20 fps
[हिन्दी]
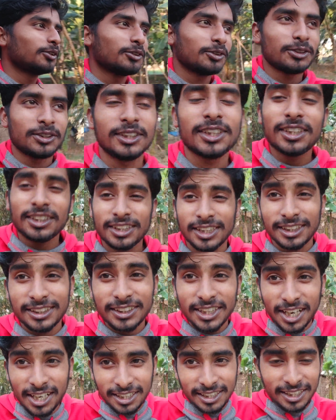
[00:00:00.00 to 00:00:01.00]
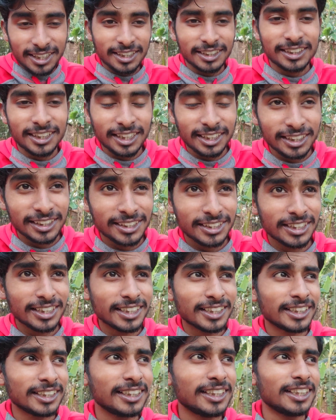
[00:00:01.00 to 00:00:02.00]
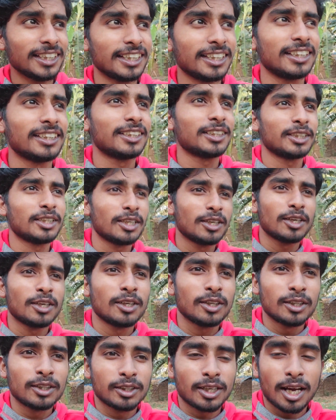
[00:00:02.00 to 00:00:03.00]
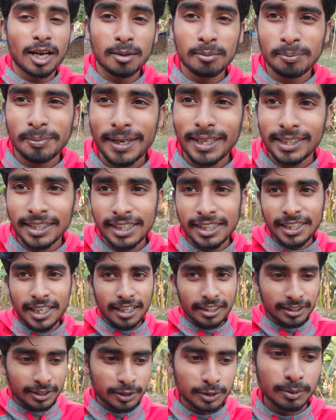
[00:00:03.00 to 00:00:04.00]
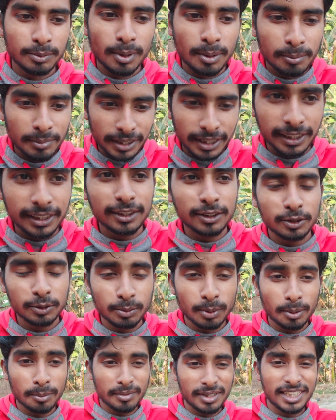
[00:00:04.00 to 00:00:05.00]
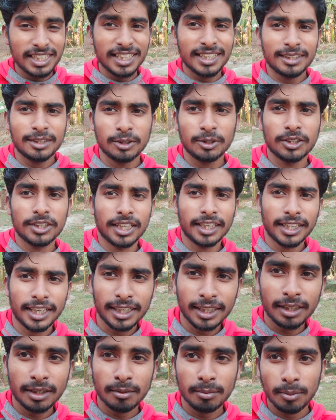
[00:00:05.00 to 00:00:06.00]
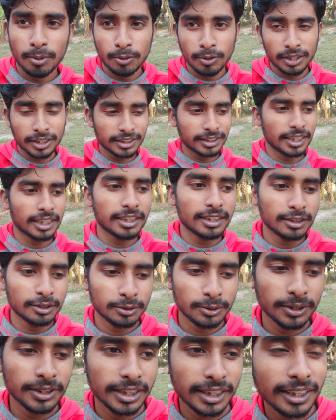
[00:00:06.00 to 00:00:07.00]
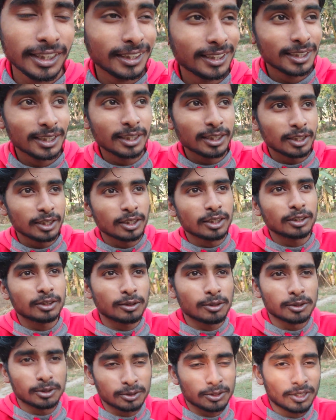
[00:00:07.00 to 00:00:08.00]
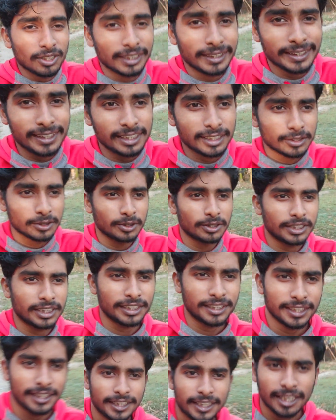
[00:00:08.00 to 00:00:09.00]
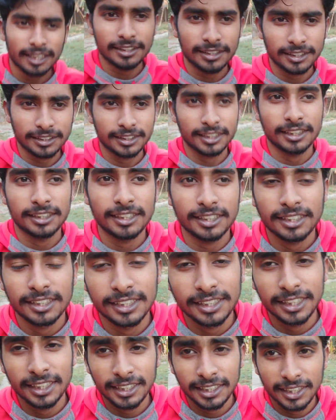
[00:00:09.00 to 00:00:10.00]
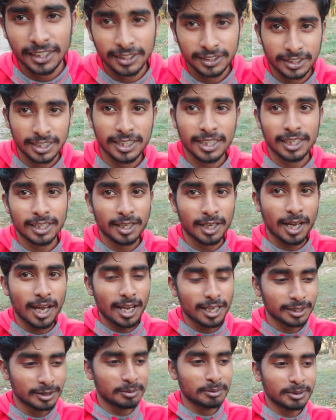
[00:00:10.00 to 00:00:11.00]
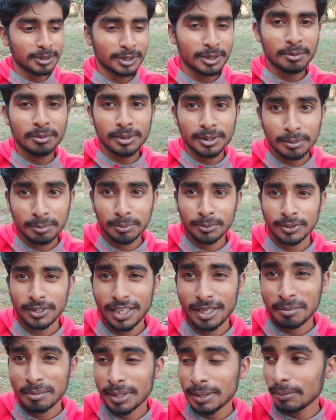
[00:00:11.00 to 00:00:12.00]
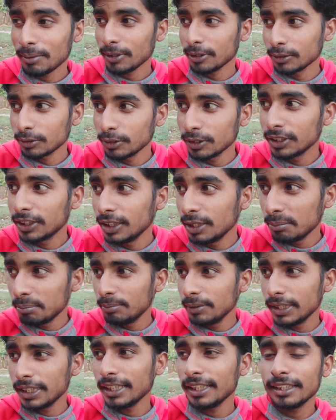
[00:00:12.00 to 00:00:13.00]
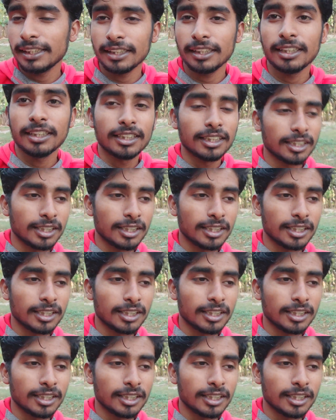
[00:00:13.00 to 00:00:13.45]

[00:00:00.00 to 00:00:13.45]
तो इधर से जा रहे हैं साइकिल से ठीक है हम पैदल ही आते सुबह में लेकिन सुबह में लेट हो गया क्या कि बउआ के साथ सोए थे तो उसको अकेले छोड़ के नहीं आ सकते थे ठीक है इसलिए आज वीडियो भी पूरा मेरे पास कोई क्लिप भी नहीं था